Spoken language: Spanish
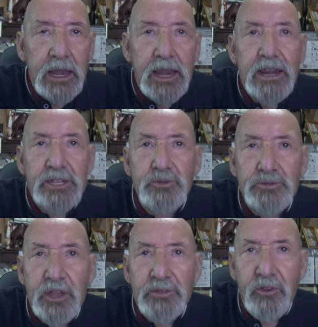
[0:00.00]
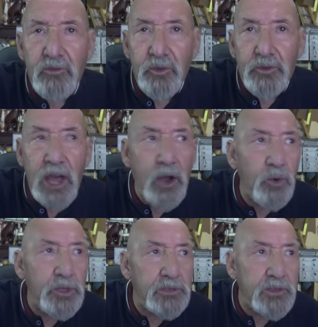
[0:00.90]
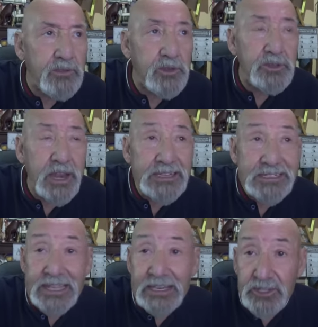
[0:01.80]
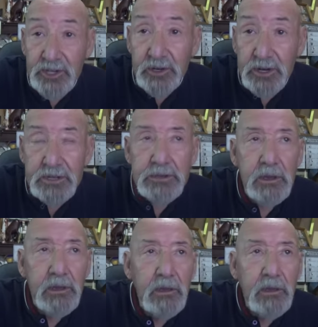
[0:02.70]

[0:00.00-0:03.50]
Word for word: La resultante fue una agudización de las tensiones